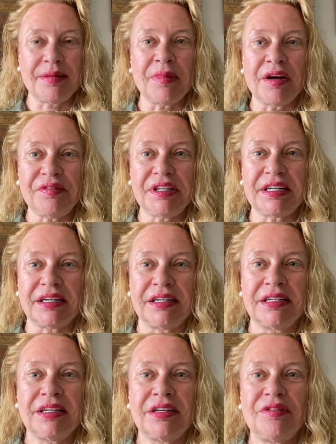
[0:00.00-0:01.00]
Immer
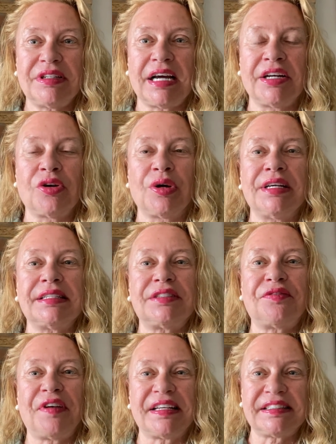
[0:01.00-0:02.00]
wieder wird ein
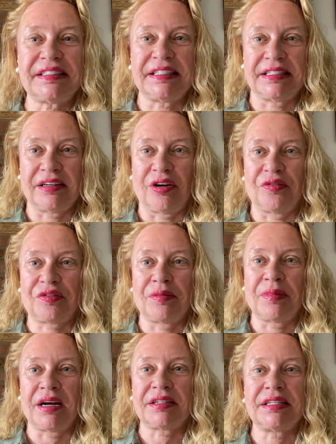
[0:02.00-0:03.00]
neues Fässchen
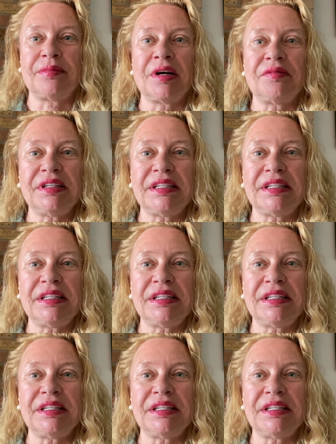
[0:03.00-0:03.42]
aufgemacht. Immer